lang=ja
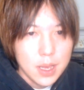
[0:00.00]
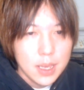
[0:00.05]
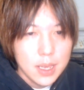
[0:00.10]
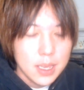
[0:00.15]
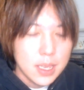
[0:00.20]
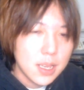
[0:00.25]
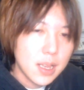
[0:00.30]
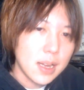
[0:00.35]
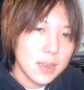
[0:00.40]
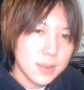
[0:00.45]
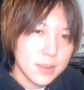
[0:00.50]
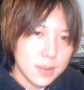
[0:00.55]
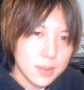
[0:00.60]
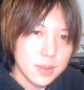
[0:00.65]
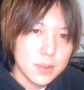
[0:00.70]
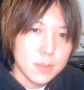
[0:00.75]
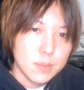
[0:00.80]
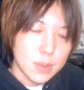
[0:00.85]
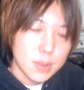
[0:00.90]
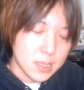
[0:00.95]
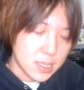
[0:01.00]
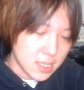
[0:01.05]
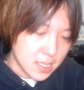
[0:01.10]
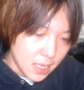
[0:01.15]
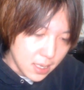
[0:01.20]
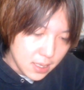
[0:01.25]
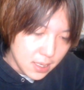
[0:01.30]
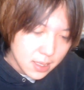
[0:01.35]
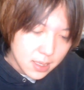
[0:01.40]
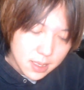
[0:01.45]
ヒカル、まあ、
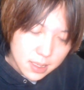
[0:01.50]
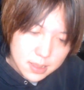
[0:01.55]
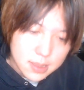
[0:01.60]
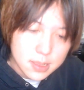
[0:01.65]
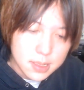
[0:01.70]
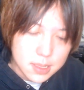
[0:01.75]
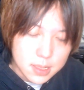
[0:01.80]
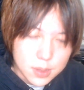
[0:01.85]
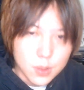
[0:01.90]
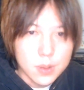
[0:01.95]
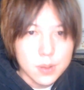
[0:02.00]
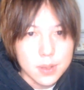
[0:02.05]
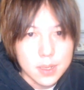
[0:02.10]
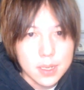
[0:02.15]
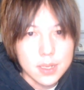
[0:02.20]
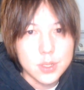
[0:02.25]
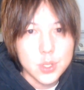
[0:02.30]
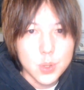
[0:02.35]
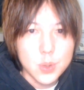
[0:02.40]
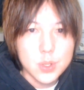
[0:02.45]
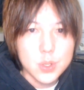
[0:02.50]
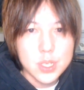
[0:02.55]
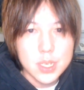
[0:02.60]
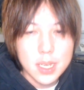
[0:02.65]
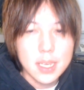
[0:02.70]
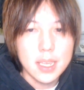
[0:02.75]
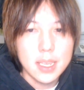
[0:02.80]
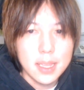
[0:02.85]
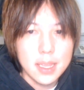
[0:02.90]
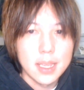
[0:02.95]
最近すごくね、調子
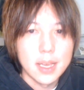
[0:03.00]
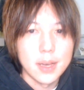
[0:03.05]
がいいんだよ